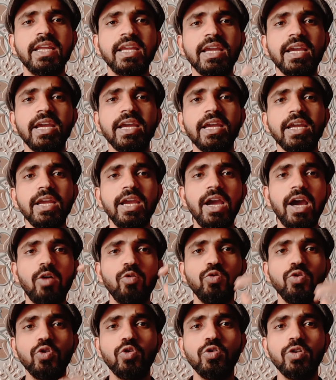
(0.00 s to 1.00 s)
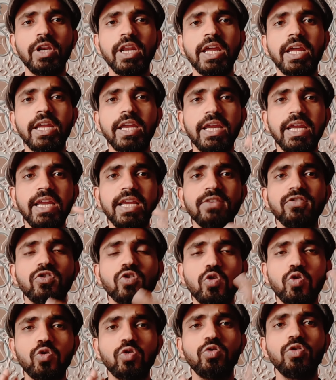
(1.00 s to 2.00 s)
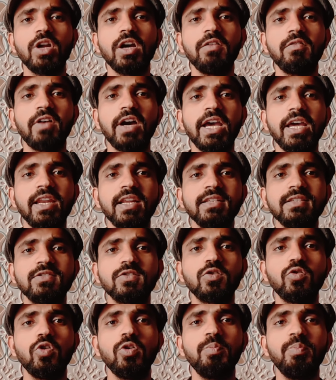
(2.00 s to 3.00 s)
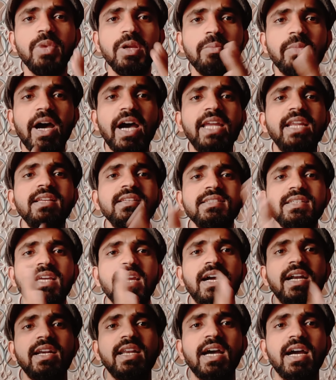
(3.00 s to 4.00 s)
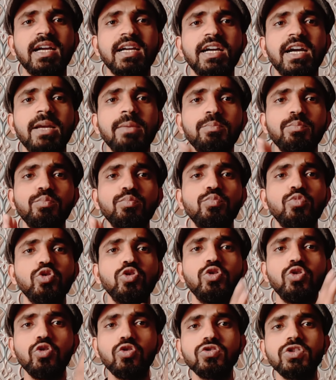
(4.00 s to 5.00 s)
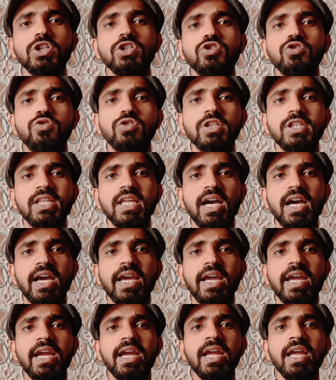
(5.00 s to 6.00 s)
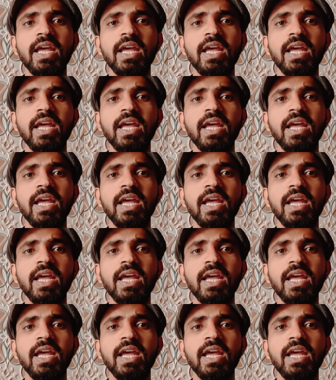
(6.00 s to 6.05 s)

कि उन्होंने इस कोरोना वायरस को बीमारी से हटाकर मुद्दों से जोड़ दिया है